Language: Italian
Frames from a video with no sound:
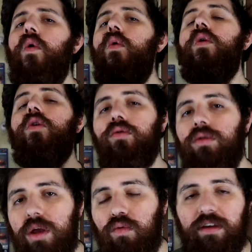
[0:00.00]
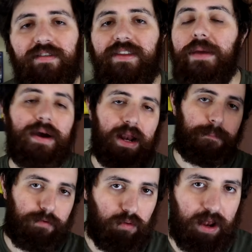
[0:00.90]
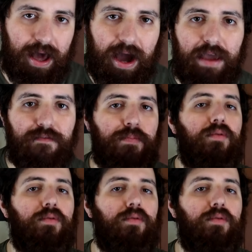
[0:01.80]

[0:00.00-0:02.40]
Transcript: un contenuto a settimana, più la live,